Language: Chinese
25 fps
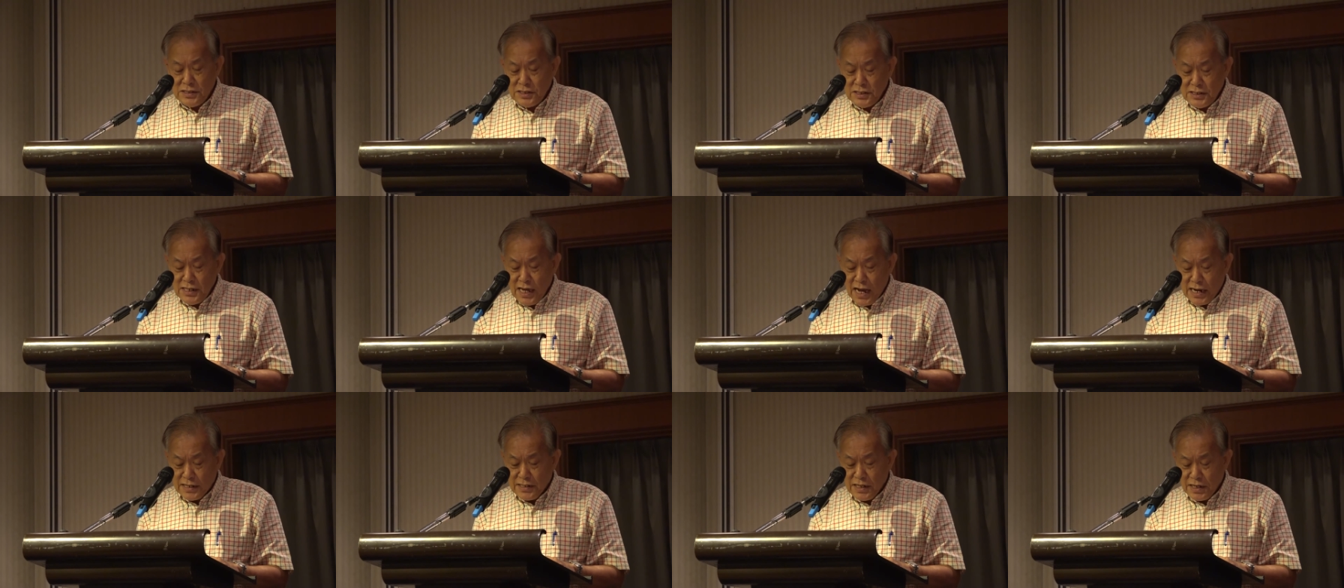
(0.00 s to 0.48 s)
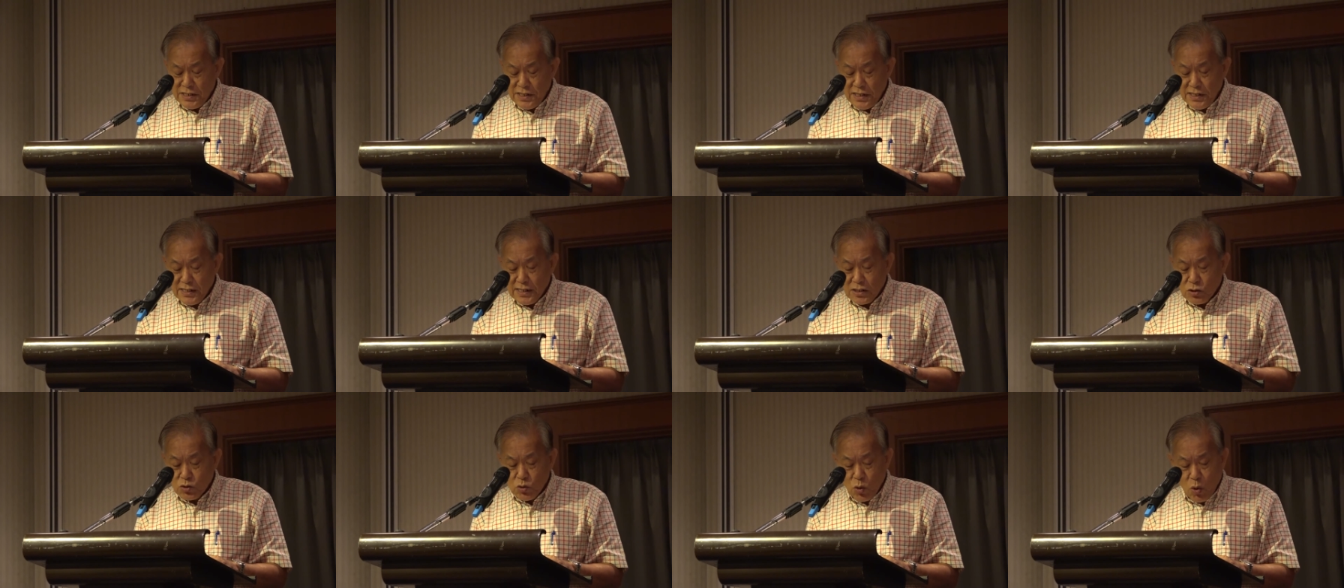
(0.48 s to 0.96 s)
这样的一
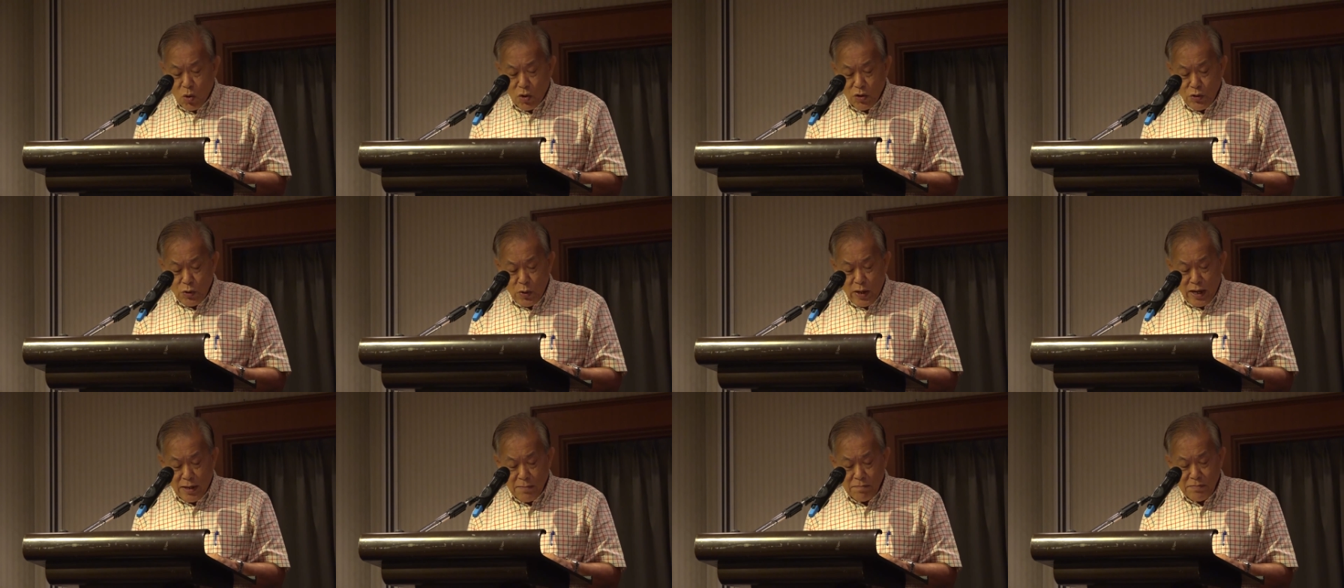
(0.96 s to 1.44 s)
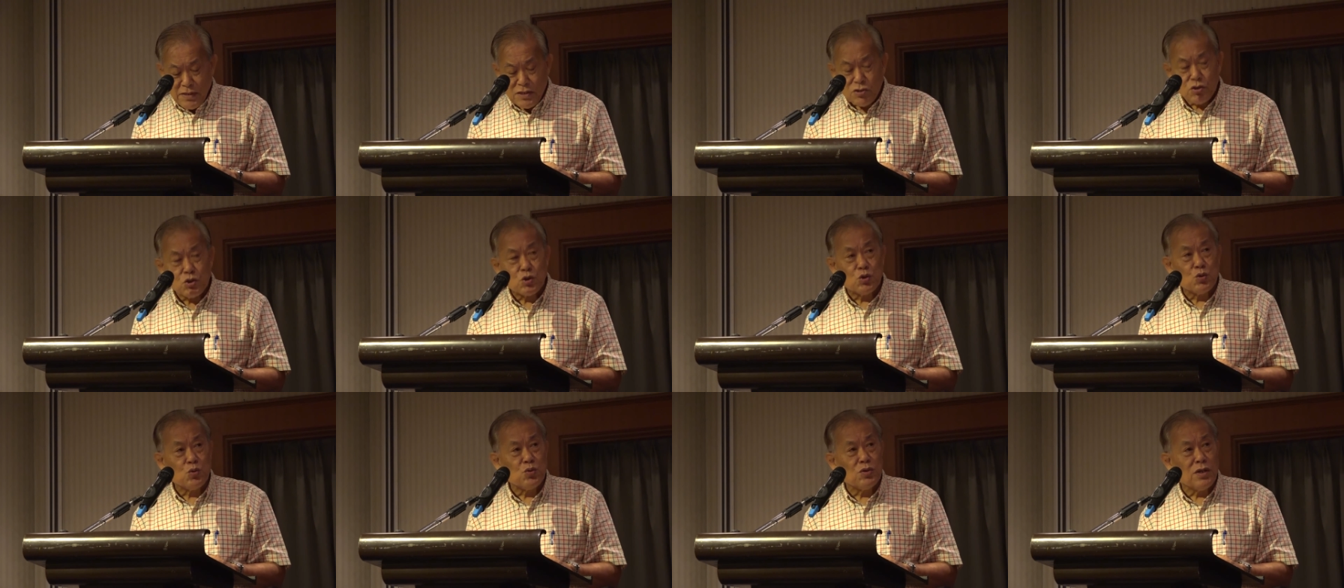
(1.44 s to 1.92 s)
个多元民
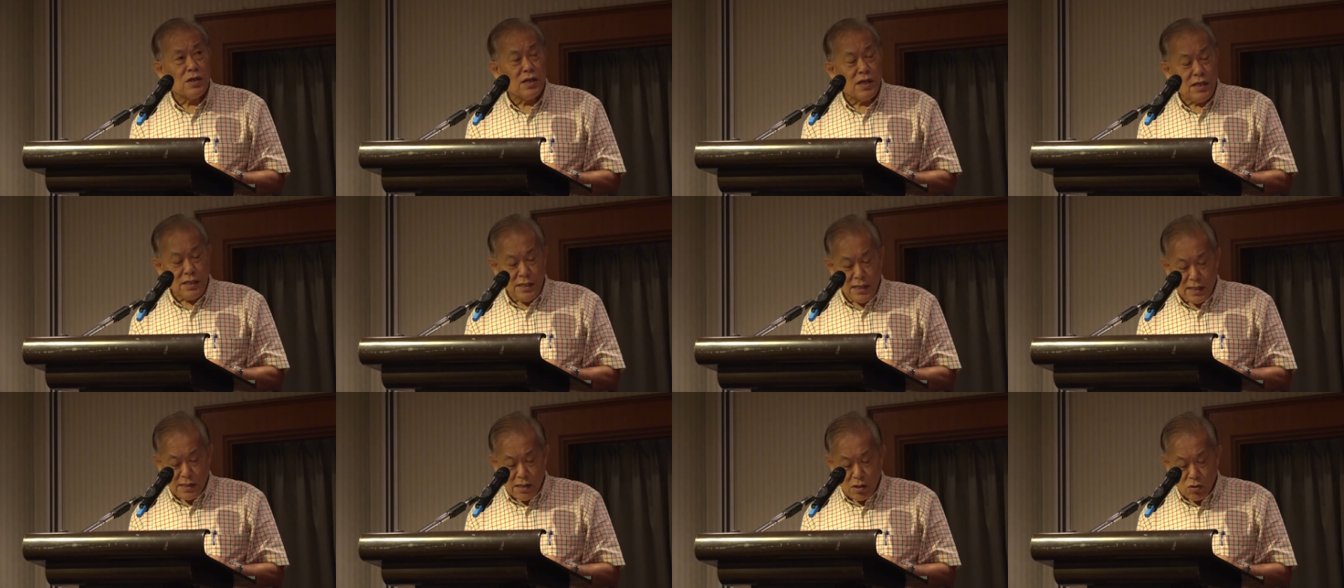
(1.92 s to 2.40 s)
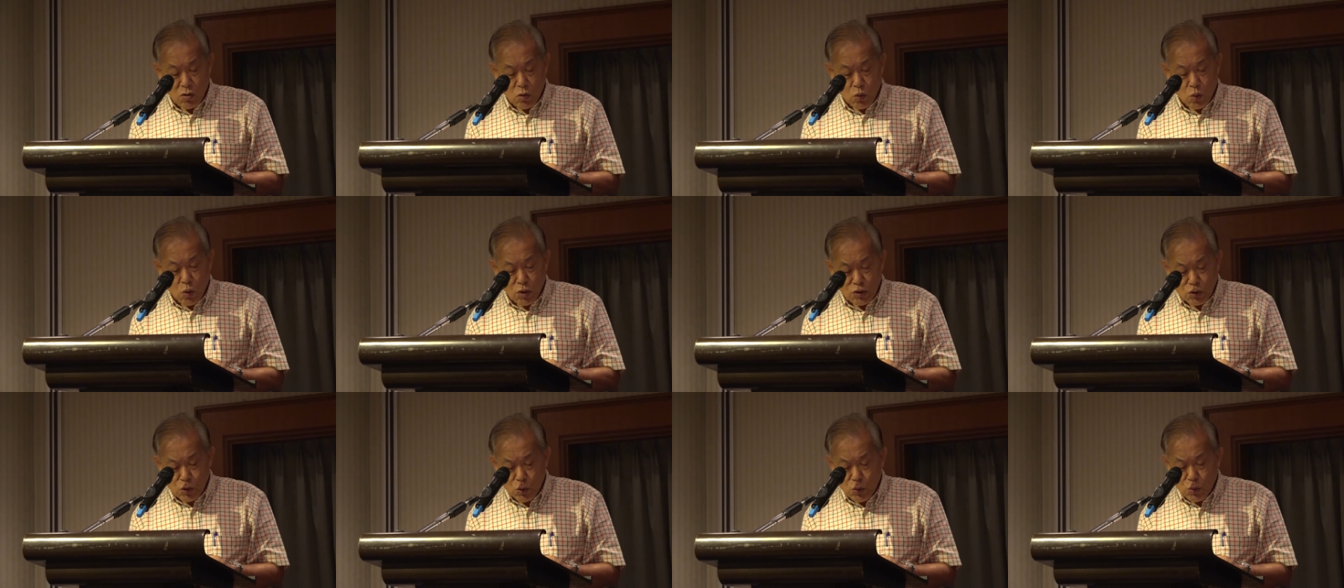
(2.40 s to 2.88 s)
族的一个
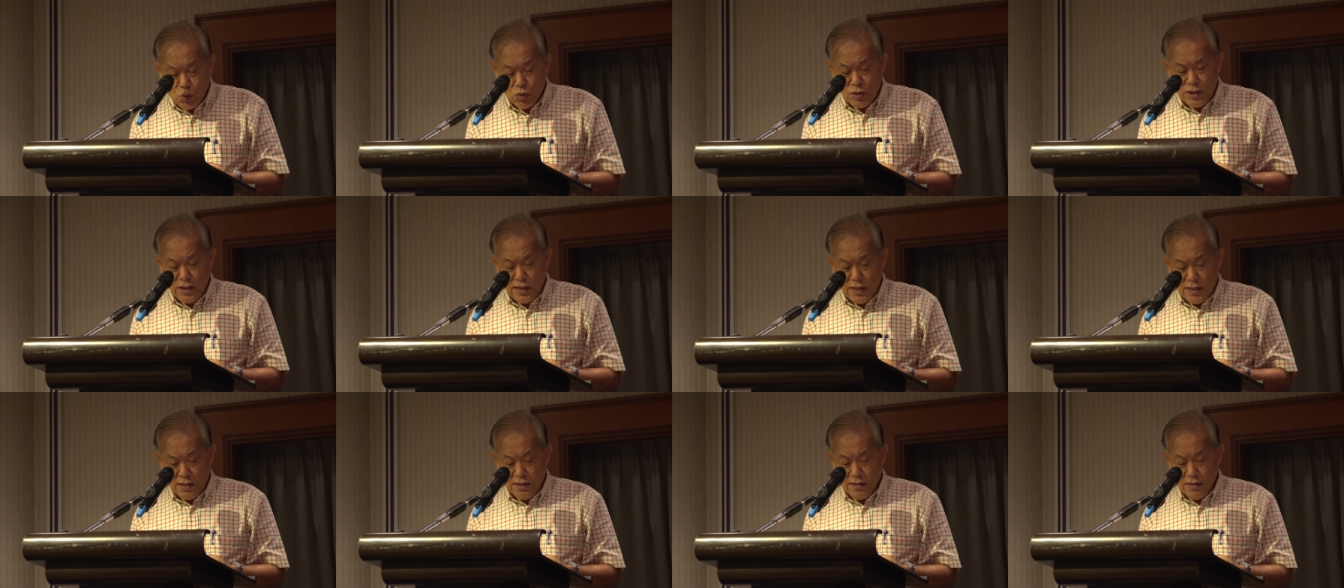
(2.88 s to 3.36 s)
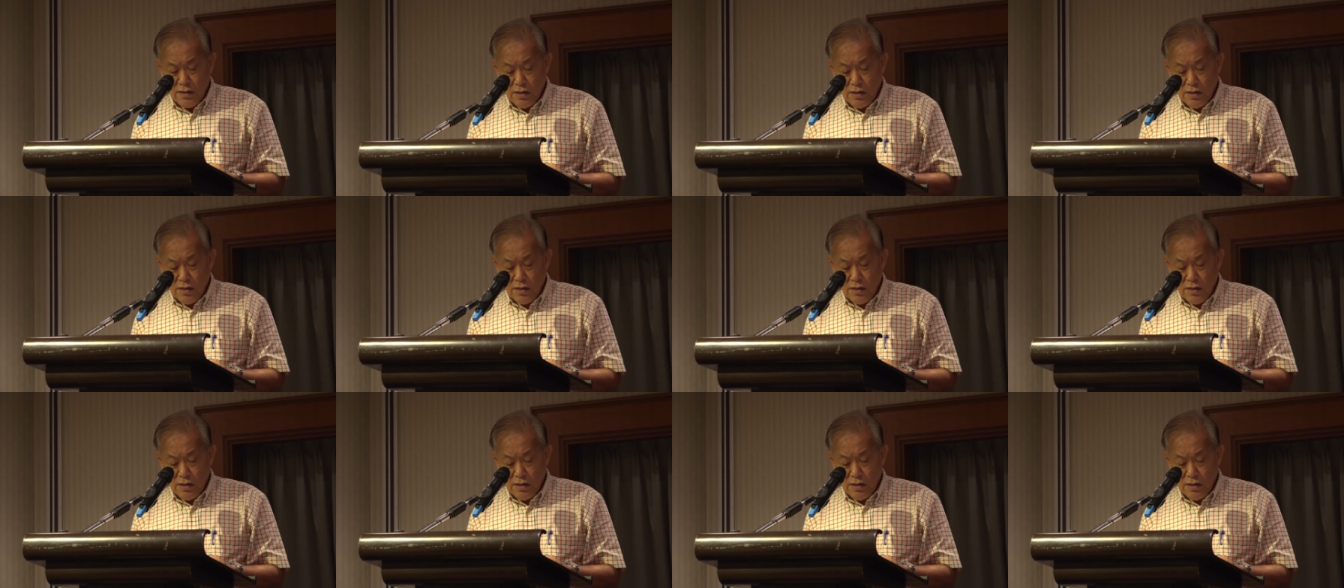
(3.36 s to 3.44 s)
国度里，